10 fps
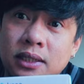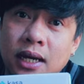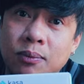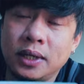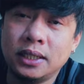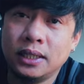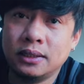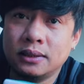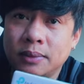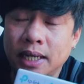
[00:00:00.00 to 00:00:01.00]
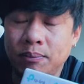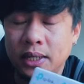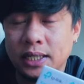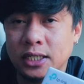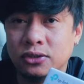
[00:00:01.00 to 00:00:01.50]
na, pwedeng may
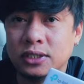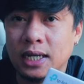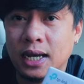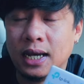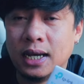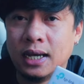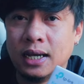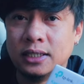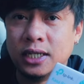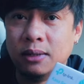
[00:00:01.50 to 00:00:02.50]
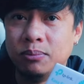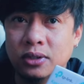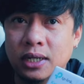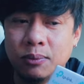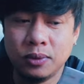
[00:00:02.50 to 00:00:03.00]
application sa
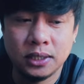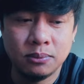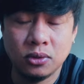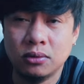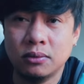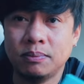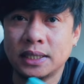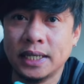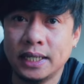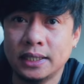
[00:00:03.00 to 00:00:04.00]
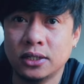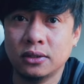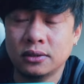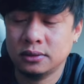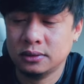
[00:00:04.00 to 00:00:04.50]
cellphone na pwede mong patayin, no?